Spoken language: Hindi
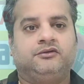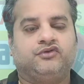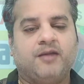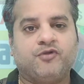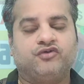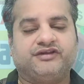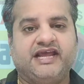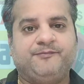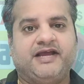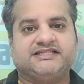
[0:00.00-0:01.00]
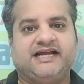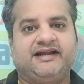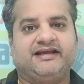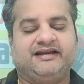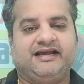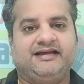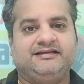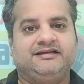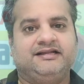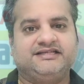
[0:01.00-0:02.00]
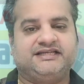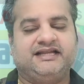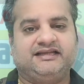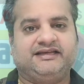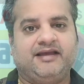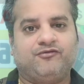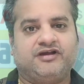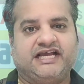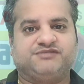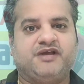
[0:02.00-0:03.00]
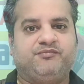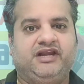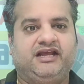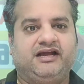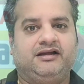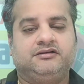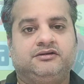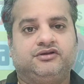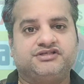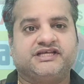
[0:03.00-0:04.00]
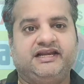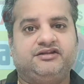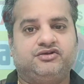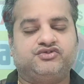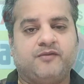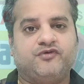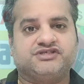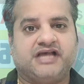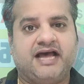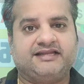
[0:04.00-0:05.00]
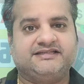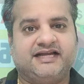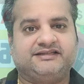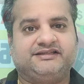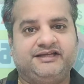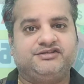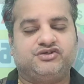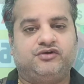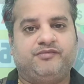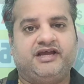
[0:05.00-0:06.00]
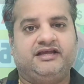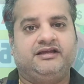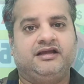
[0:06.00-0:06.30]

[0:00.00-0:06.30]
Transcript: तो आपको उतना ही पैसा ऐड करना है जितना तक कि आपको कैशबैक मिलेगा तो इसके लिए दोस्तों आपको सात हजार तीन सौ रुपए